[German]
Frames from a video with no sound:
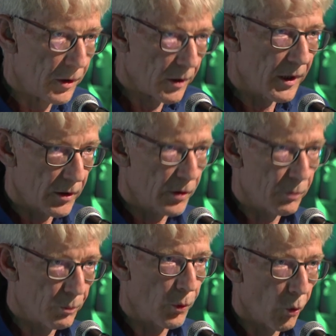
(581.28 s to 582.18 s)
jetzt
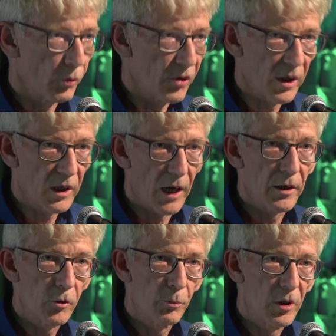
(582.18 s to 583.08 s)
unsere
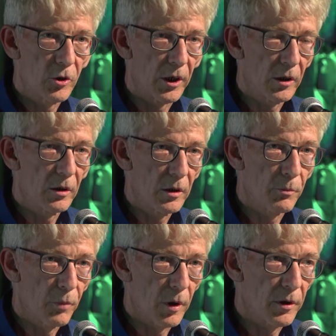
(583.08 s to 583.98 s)
kleine Spielstätte, die
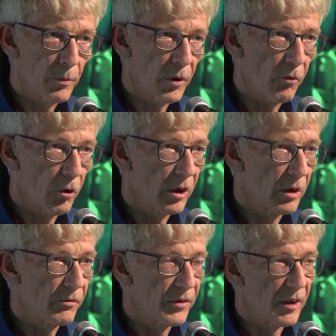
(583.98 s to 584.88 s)
eine, pro Woche
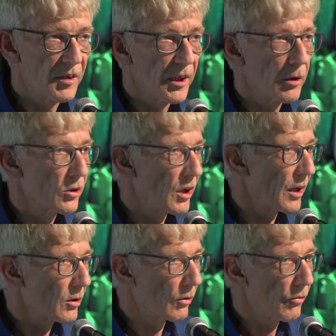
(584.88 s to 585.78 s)
eine
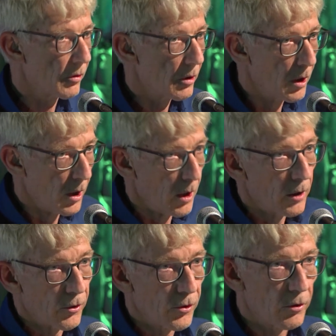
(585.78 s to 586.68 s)
Finanzierungsleistung von
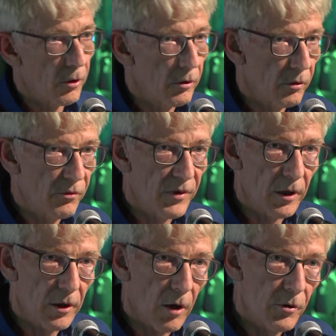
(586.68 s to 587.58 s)
Größenordnung
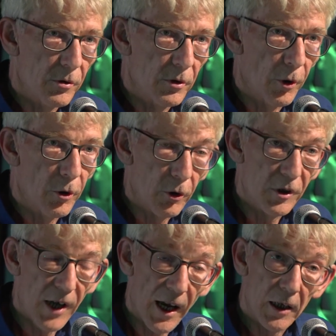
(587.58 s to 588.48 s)
4000 Euro,
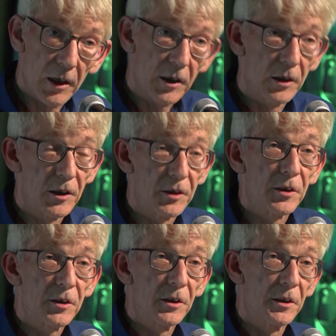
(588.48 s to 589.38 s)
die eigentlich in
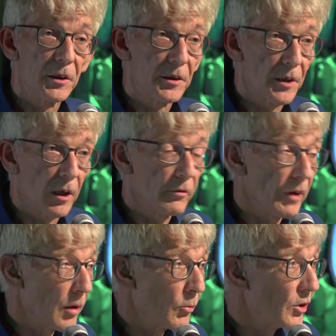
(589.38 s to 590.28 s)
dieses, in dieses
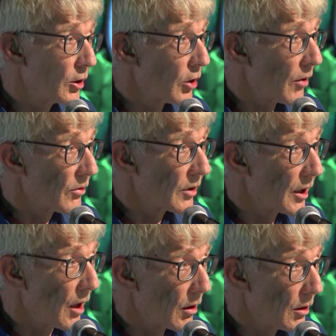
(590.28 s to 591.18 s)
aktuelle Musikschaffen
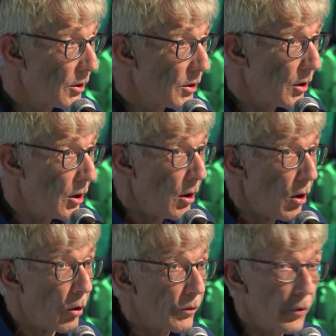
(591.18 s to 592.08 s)
gegangen ist
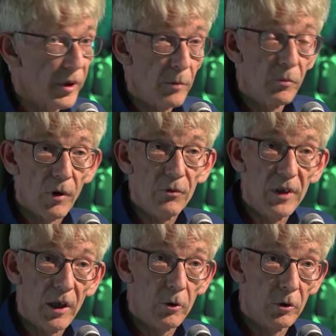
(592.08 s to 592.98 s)
und von dem
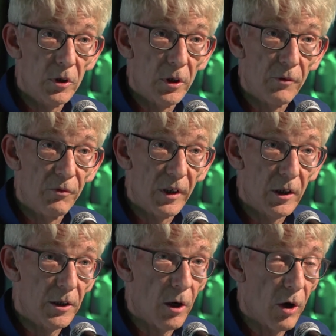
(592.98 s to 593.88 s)
viele Künstler
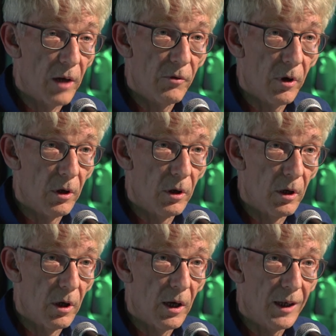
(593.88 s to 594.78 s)
wirklich auch einfach
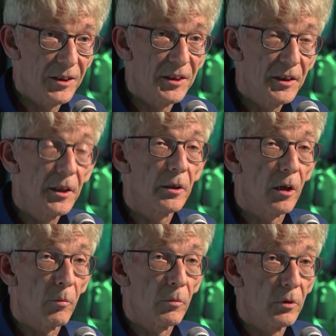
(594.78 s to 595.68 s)
existiert
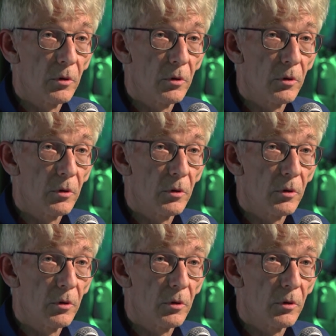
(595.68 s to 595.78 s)
haben.